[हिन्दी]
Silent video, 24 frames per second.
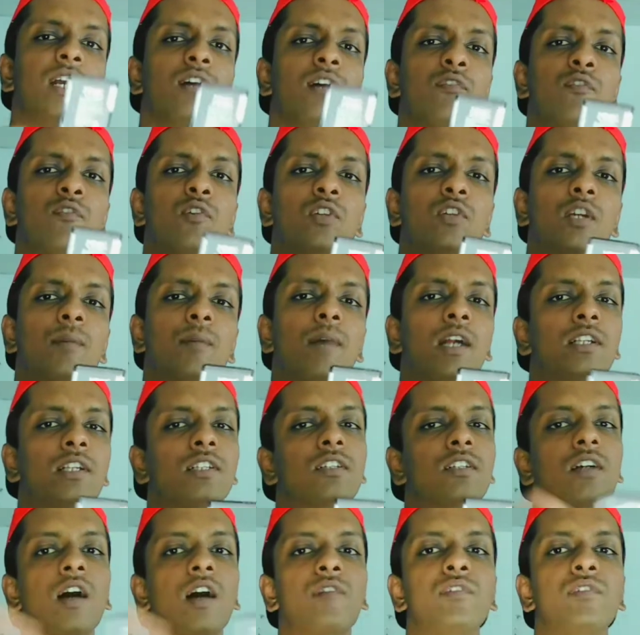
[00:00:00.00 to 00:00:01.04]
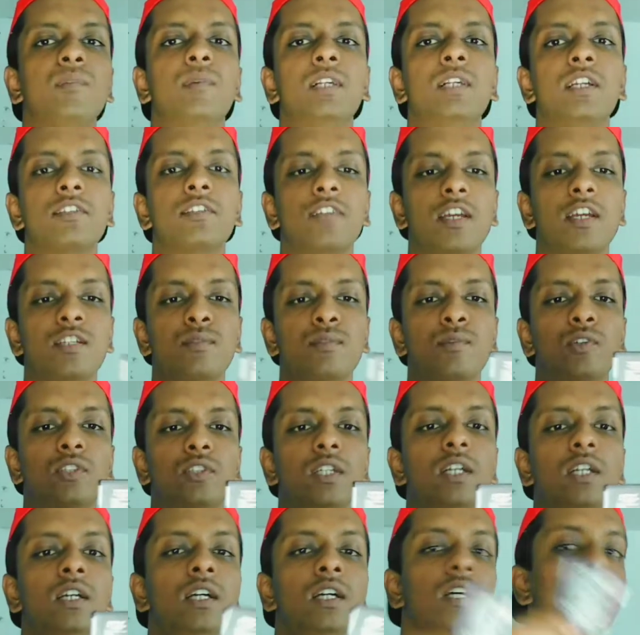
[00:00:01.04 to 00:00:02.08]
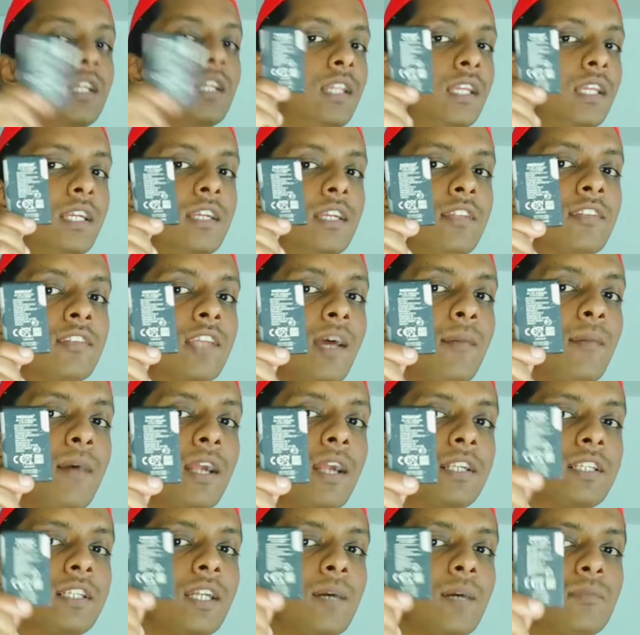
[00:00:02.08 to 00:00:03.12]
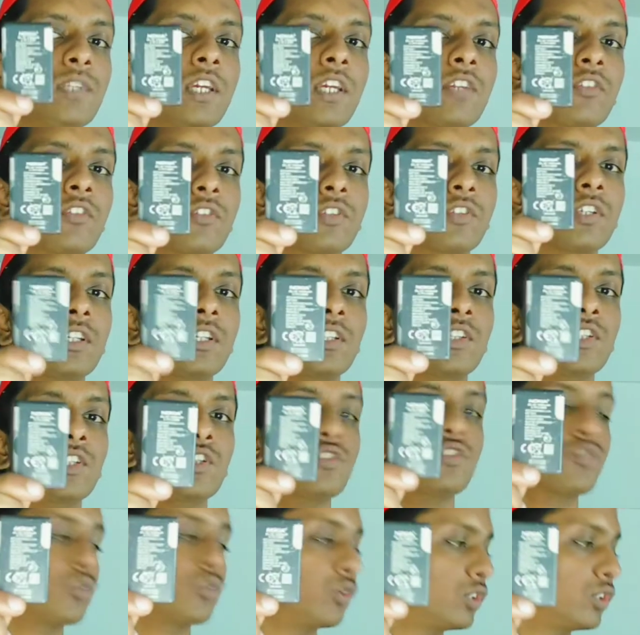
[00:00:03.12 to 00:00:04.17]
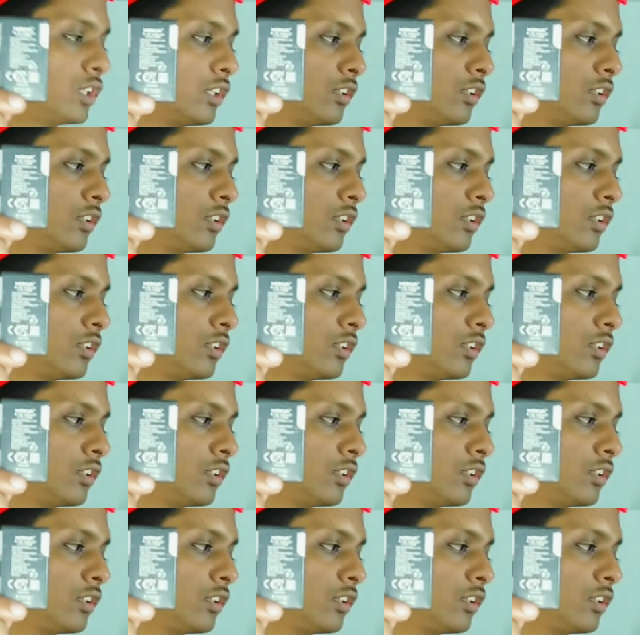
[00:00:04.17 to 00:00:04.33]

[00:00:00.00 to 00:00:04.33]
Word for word: फ़ोन के बैटरी तो काफ़ी बड़े साइज़ में होते हैं लेकिन इसका बैटरी आप देख सकते हो कितनी छोटी सी